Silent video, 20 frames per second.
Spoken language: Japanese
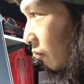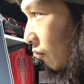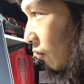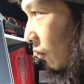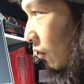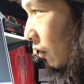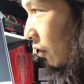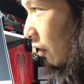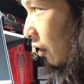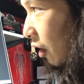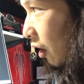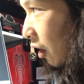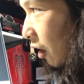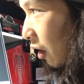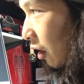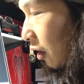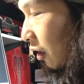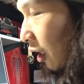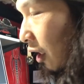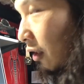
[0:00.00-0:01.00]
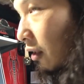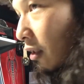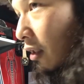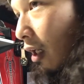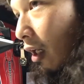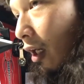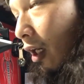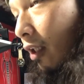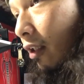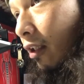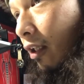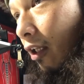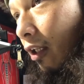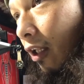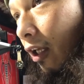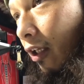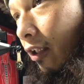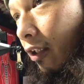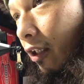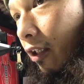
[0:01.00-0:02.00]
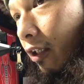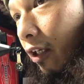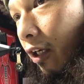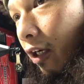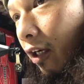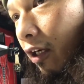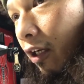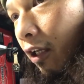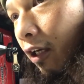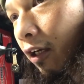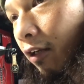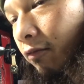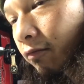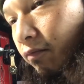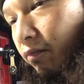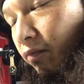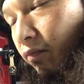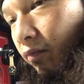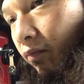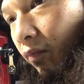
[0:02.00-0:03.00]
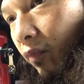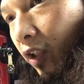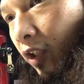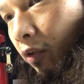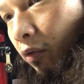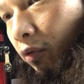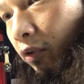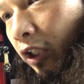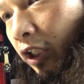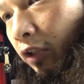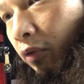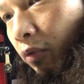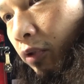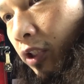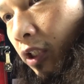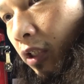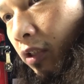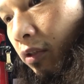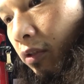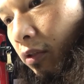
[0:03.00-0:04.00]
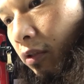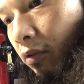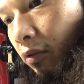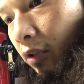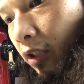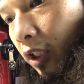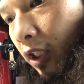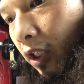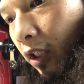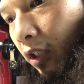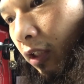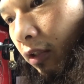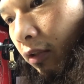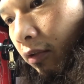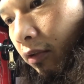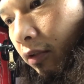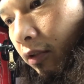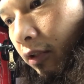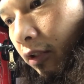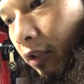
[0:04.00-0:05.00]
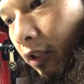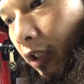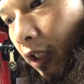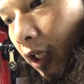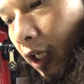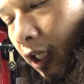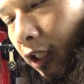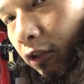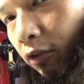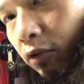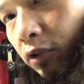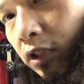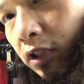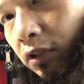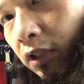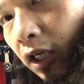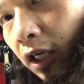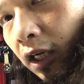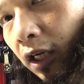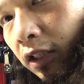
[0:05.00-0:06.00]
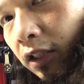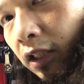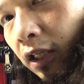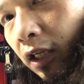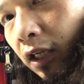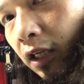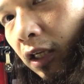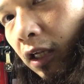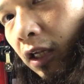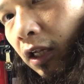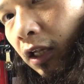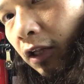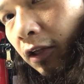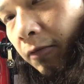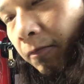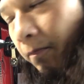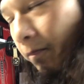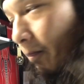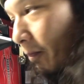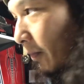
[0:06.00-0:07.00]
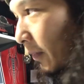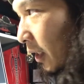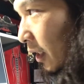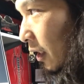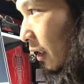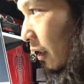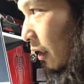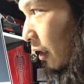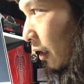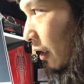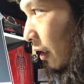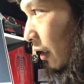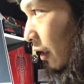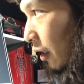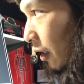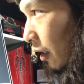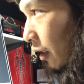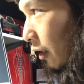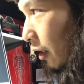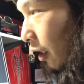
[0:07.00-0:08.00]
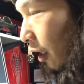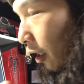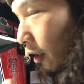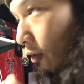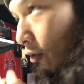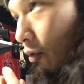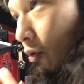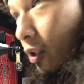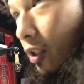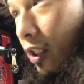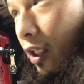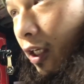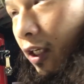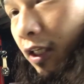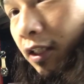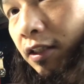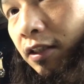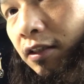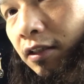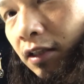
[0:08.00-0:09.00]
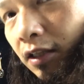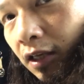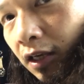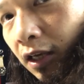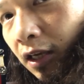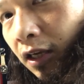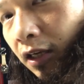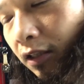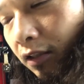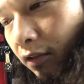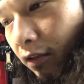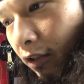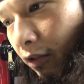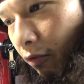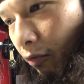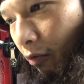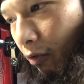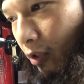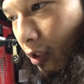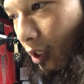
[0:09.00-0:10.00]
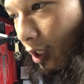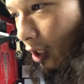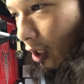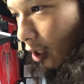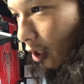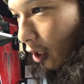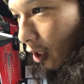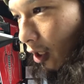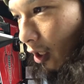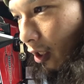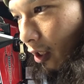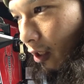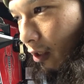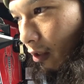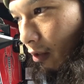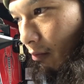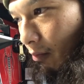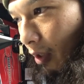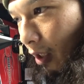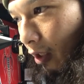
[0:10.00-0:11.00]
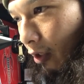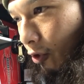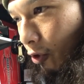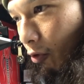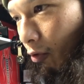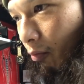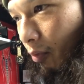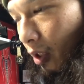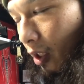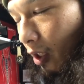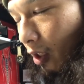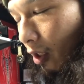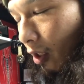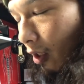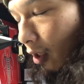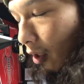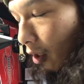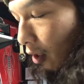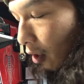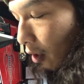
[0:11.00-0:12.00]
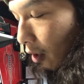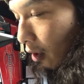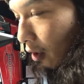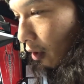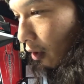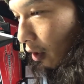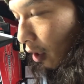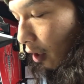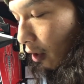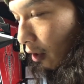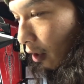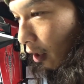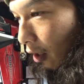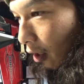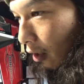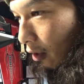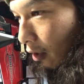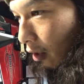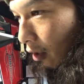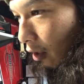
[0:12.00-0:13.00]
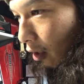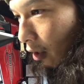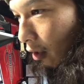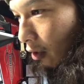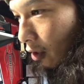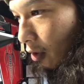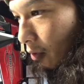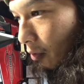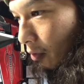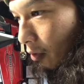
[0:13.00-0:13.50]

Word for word: んでなんだかんだでイタリアから日本に到着するのに半年ぐらいかかったかな。で半年かかって、で納車に2ヶ月、まあ賞味なんだかんだで自